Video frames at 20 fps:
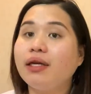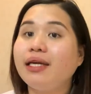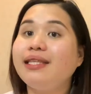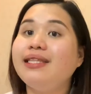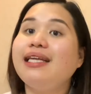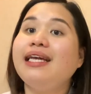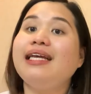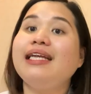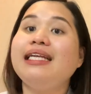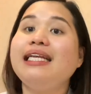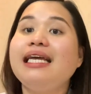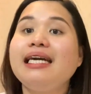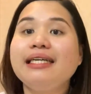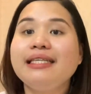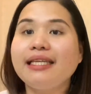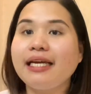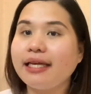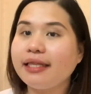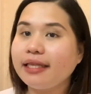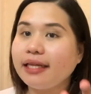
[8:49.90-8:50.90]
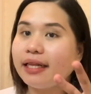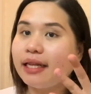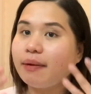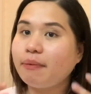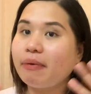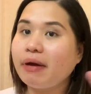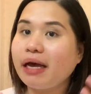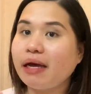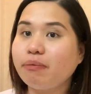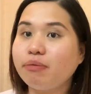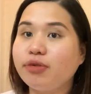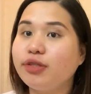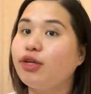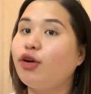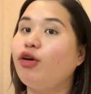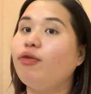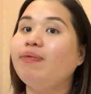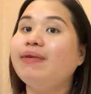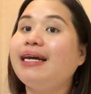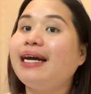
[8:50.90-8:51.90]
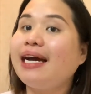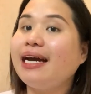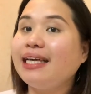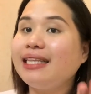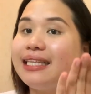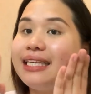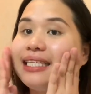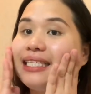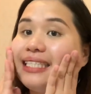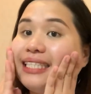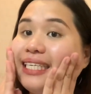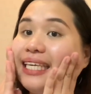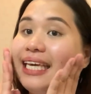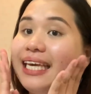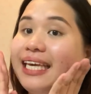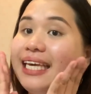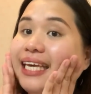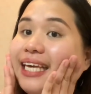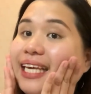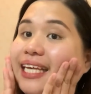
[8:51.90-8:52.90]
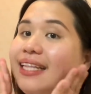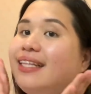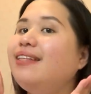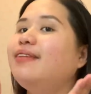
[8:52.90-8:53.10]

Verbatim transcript: Hintayin lang natin na ma-absorb ng ating skin.